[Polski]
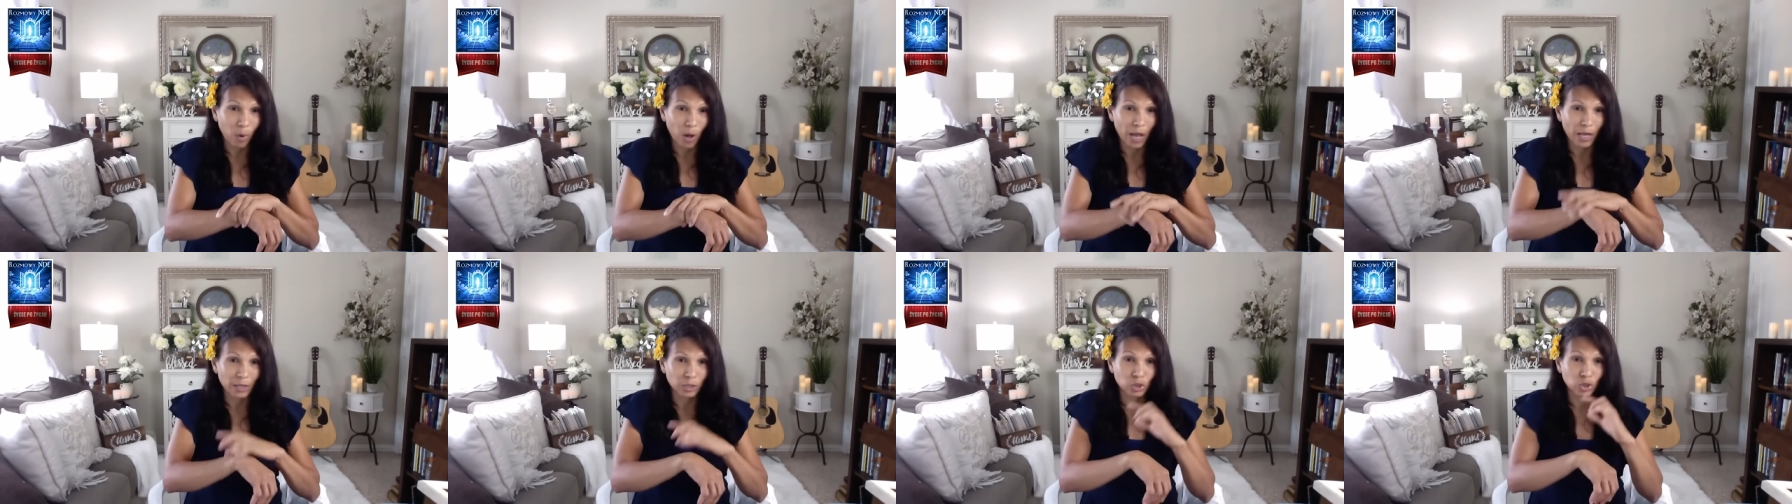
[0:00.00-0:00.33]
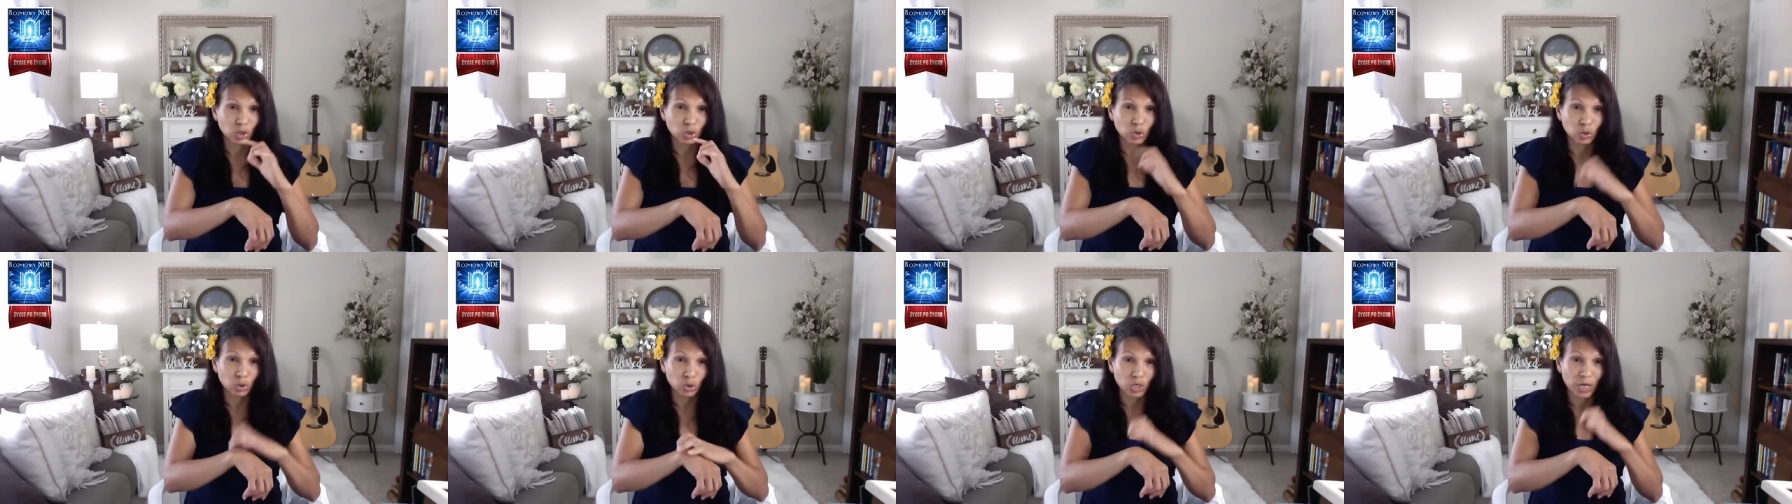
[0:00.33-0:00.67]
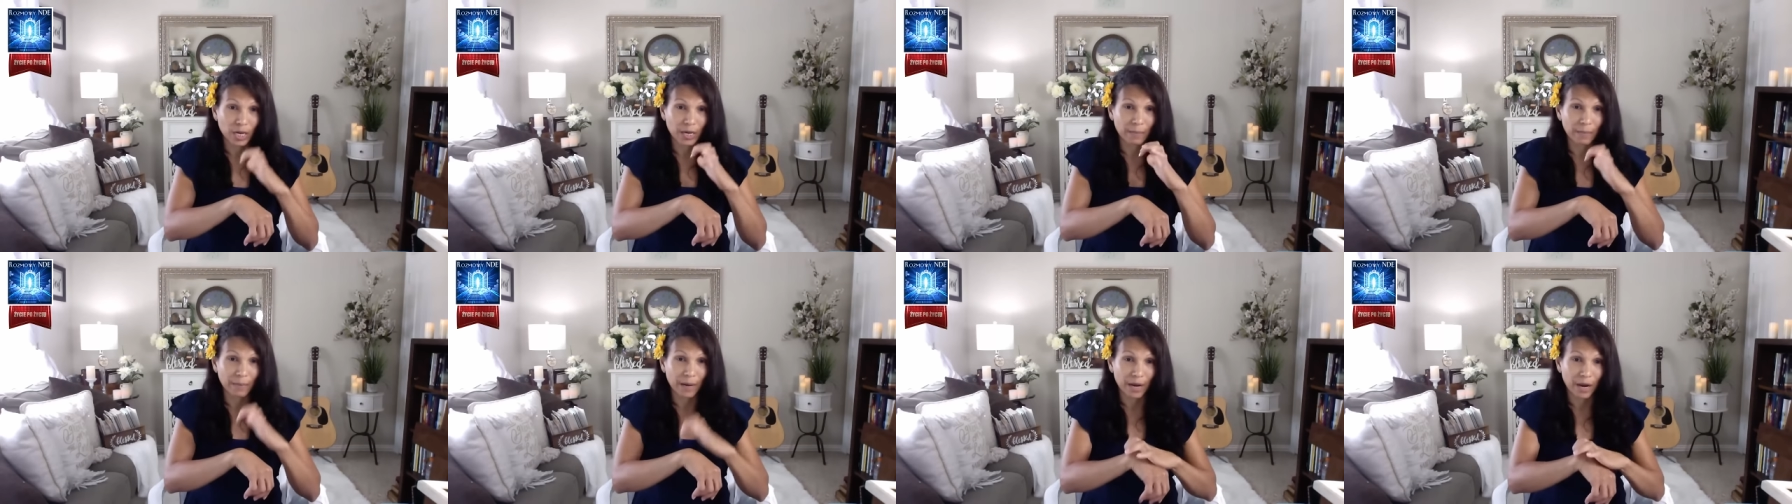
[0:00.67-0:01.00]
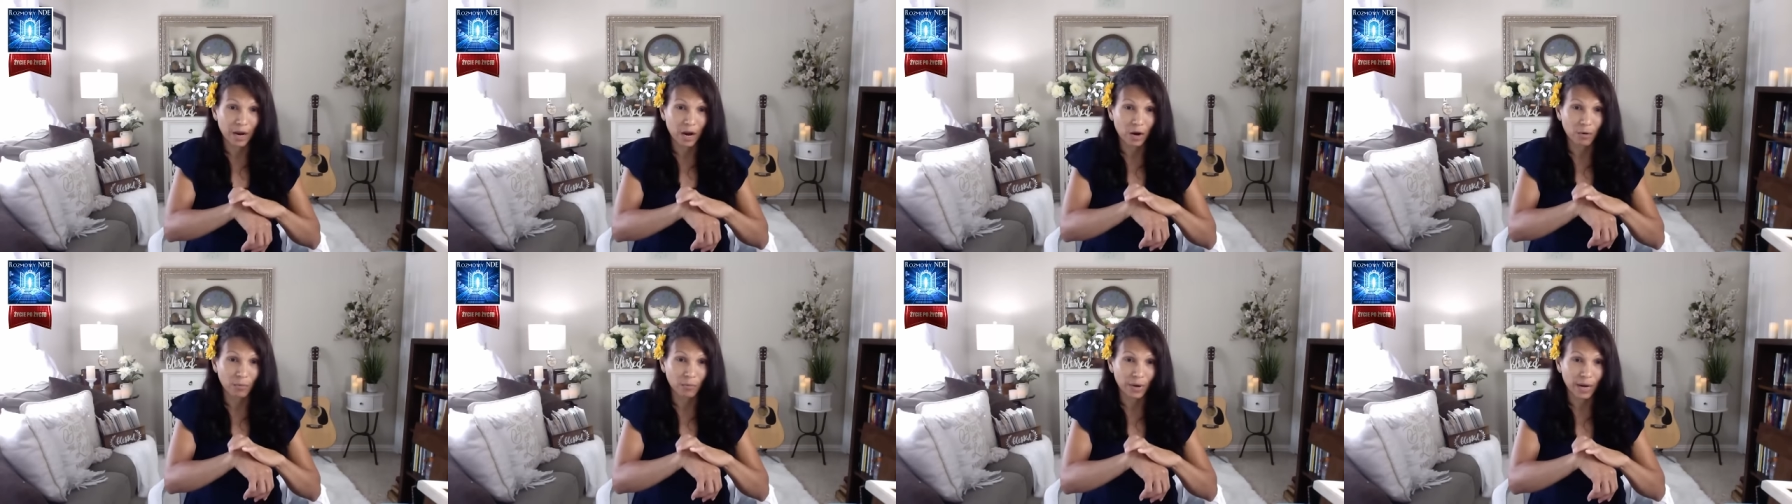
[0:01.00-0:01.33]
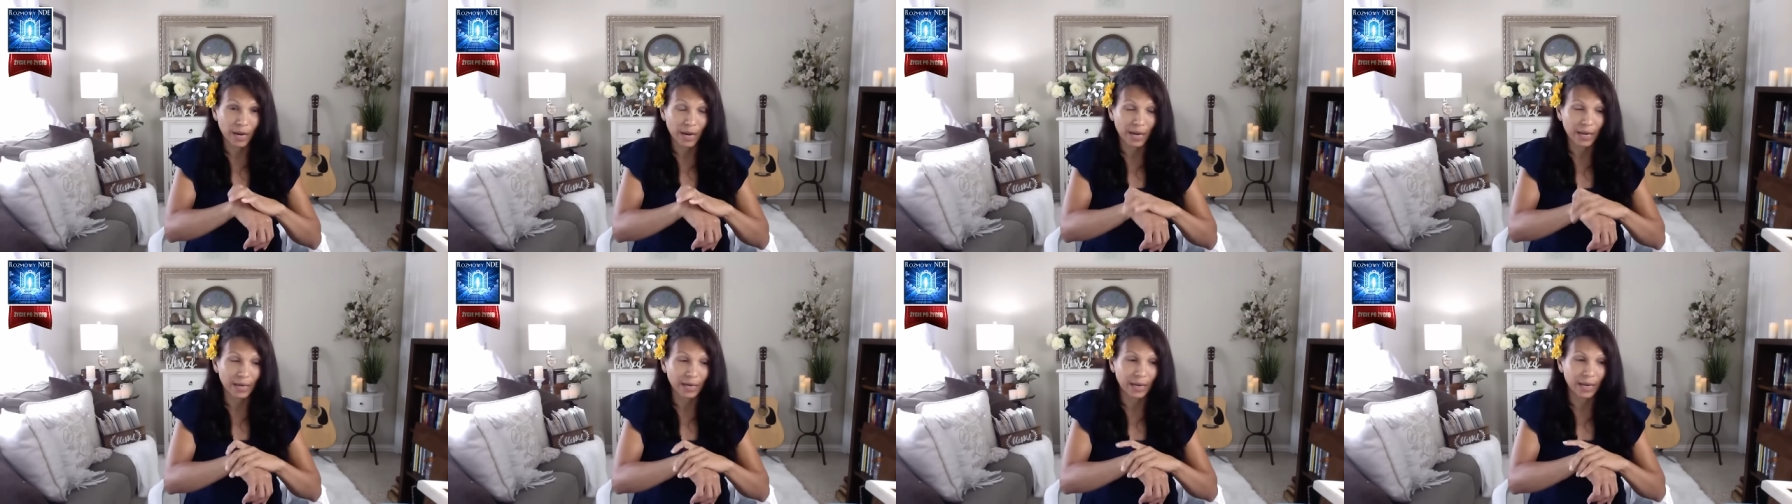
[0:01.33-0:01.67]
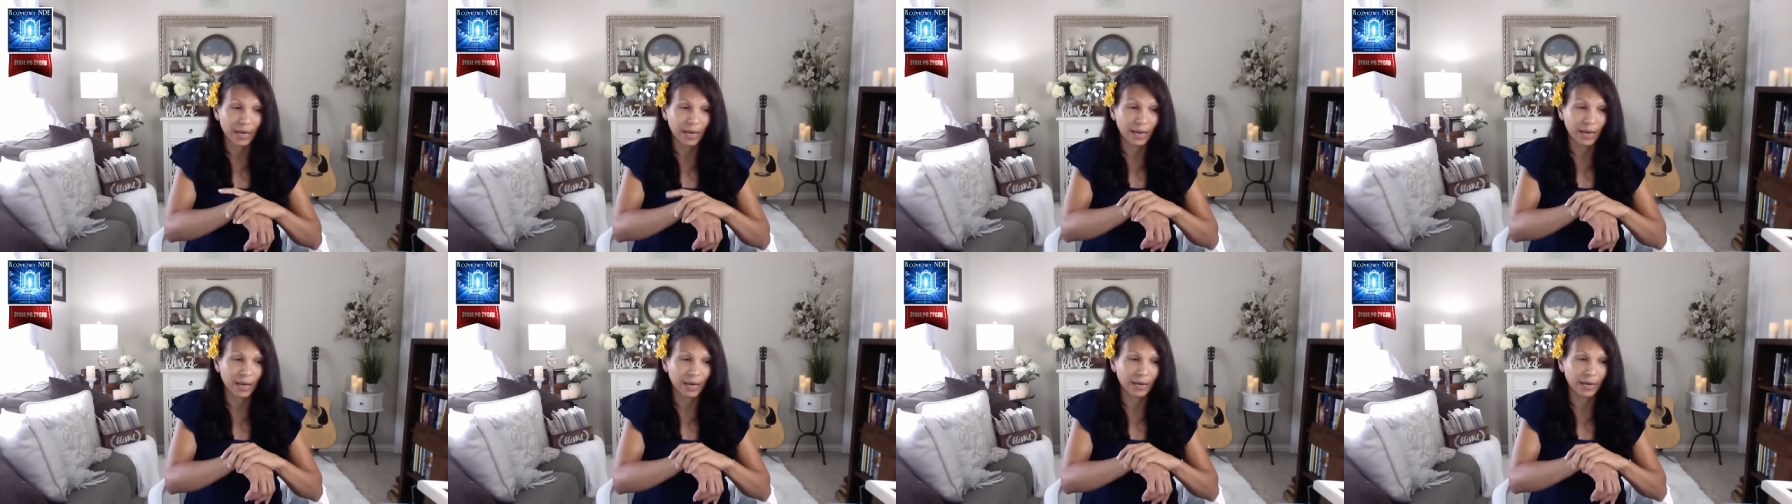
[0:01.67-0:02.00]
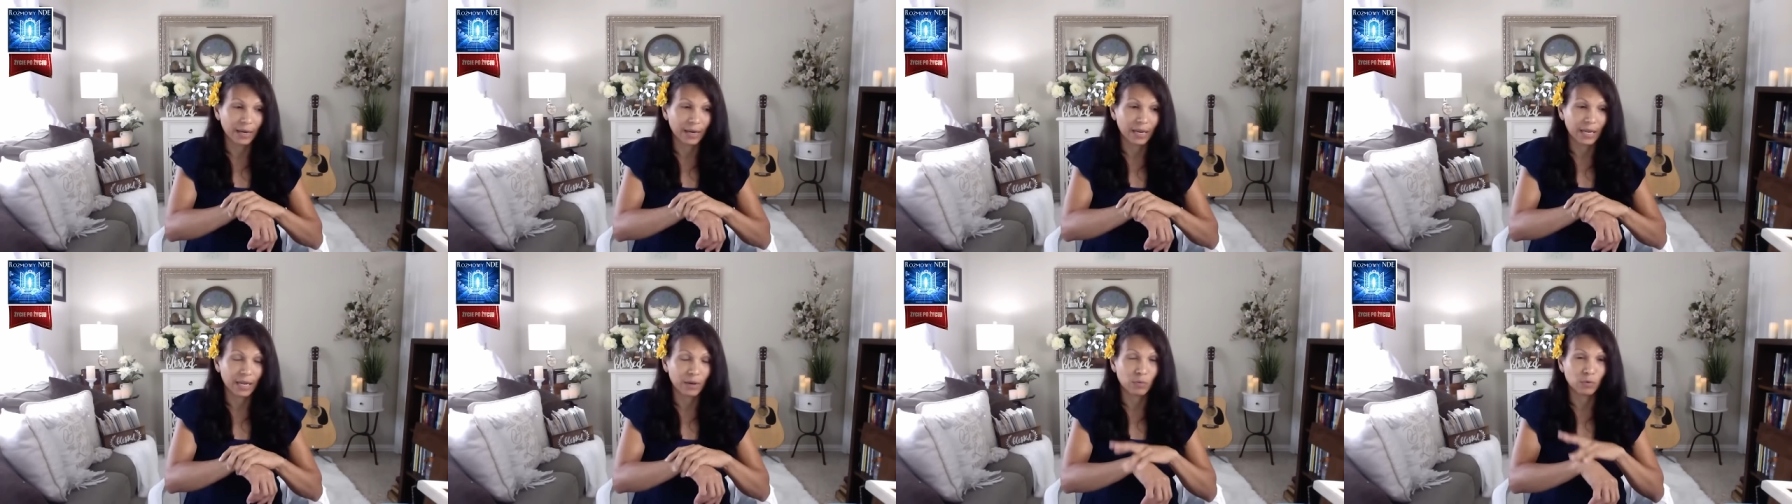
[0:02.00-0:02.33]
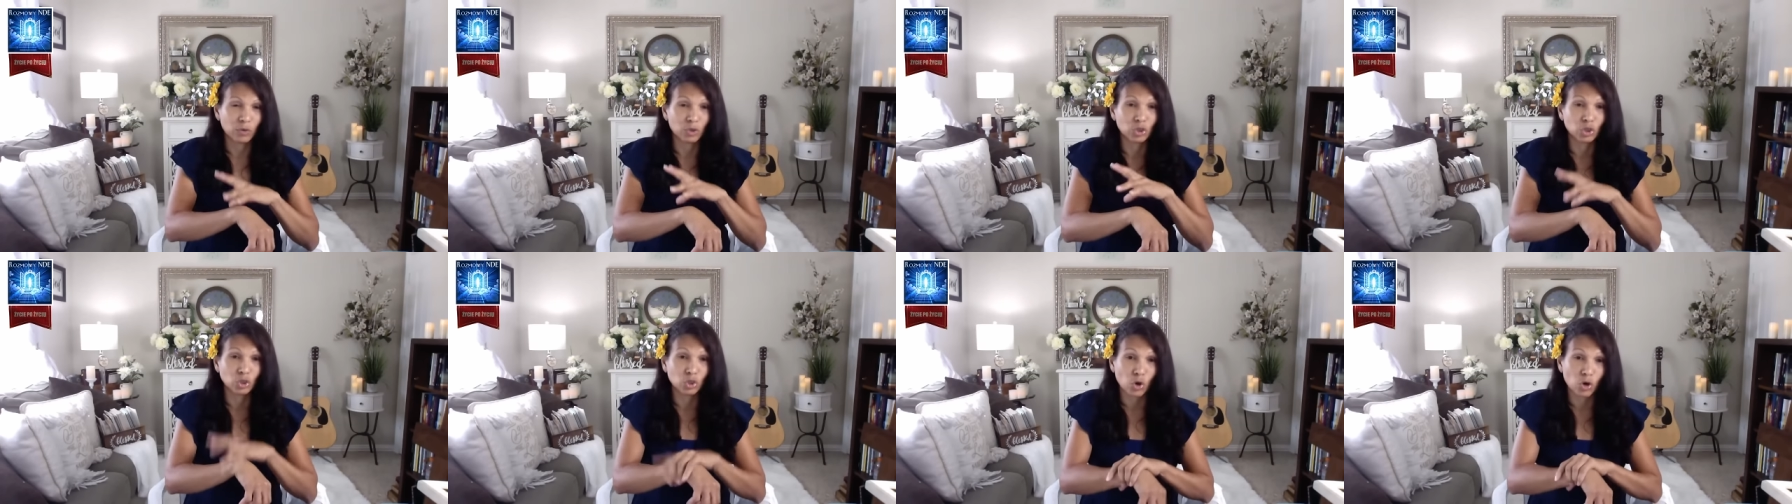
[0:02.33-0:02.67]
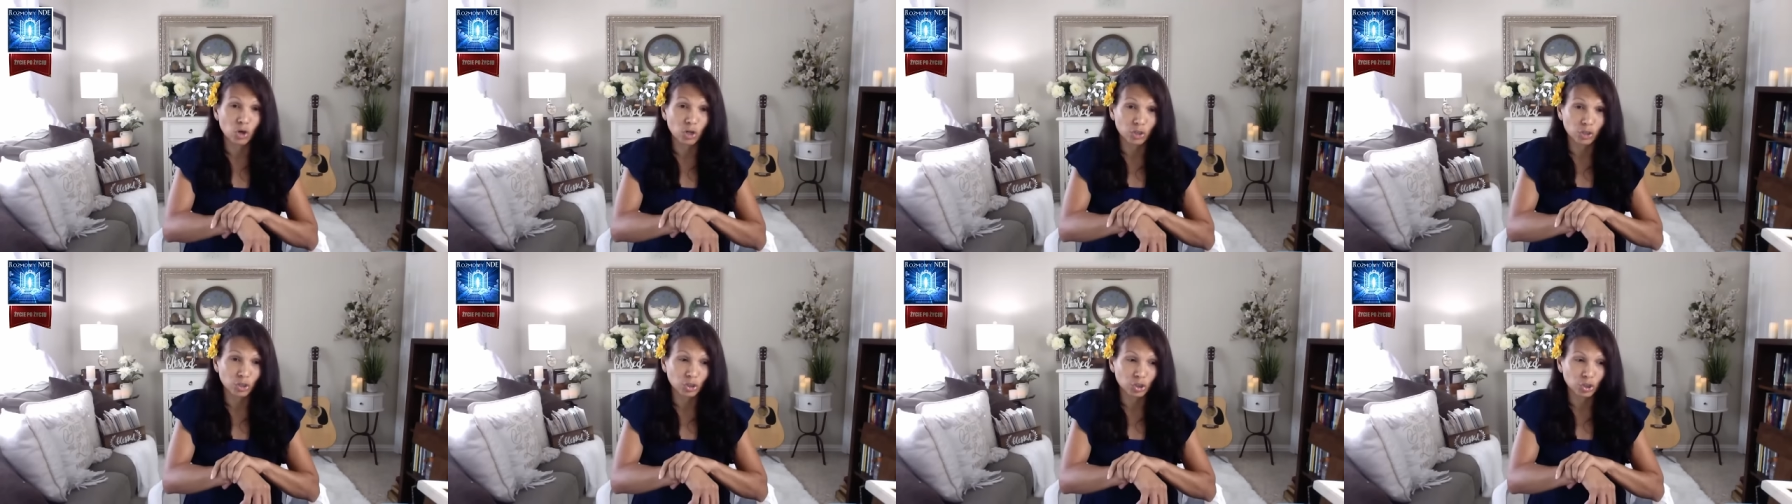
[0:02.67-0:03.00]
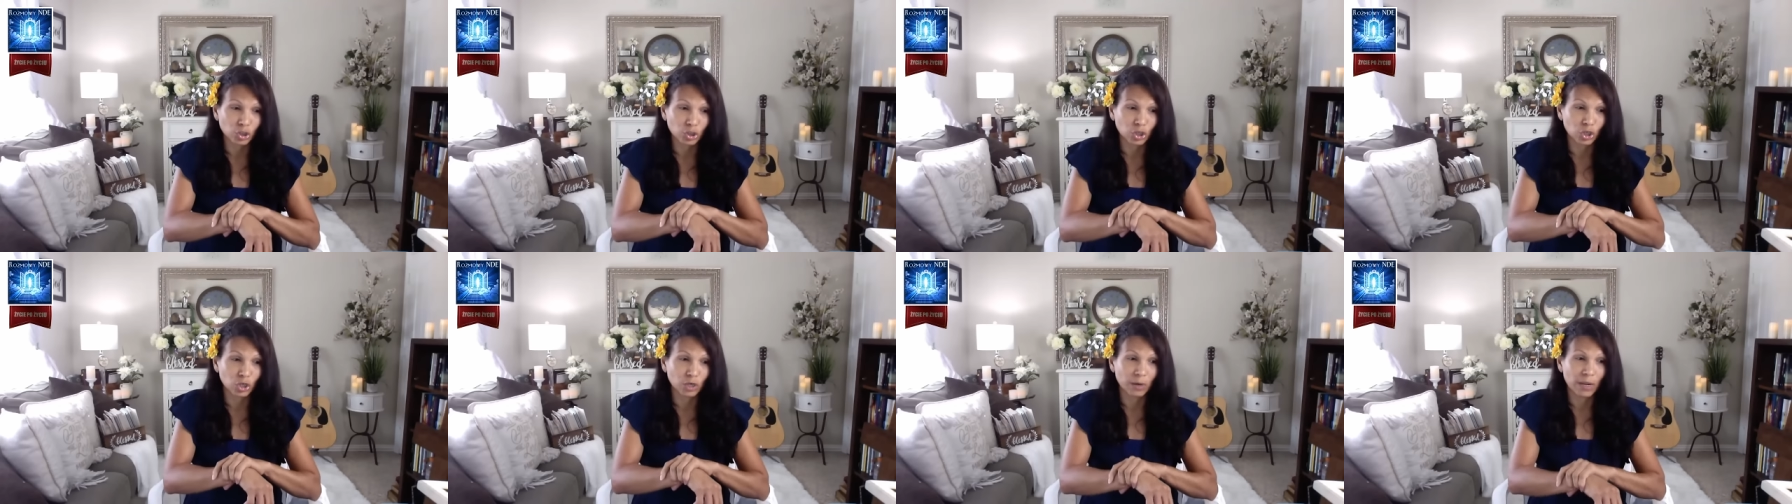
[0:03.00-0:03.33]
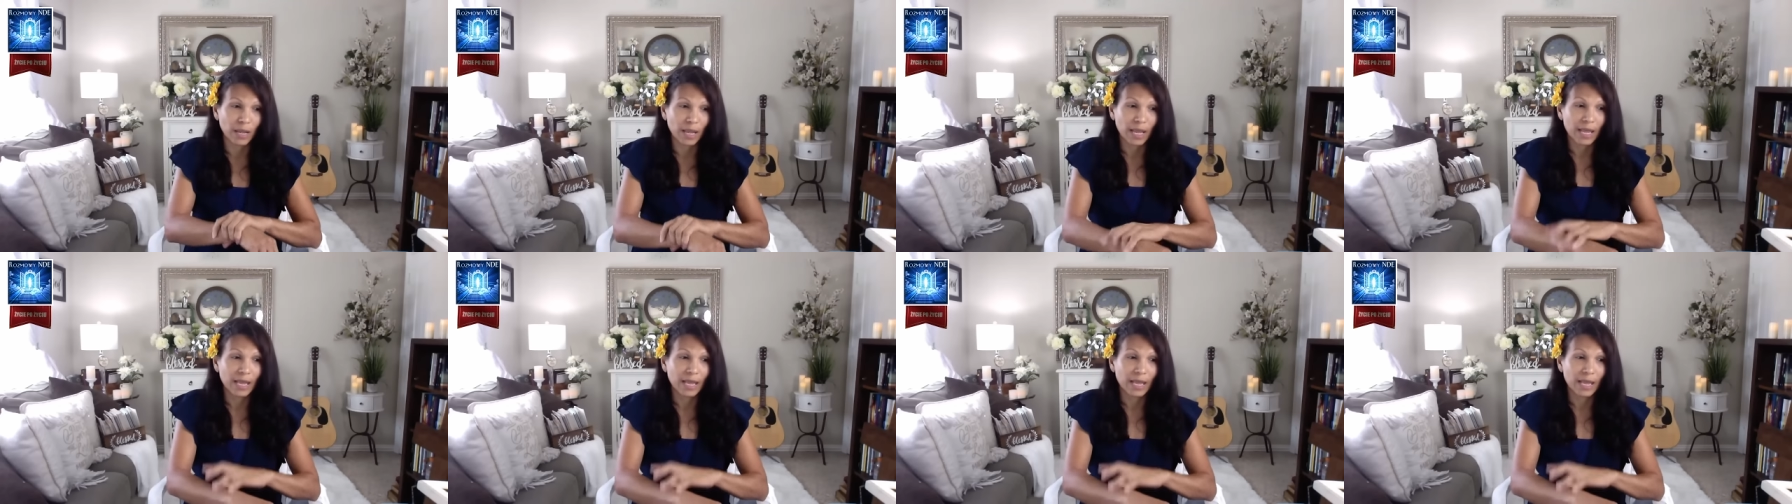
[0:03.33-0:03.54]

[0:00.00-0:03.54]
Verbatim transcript: żeby sprawdzić moje tętno i był bardzo zaniepokojony.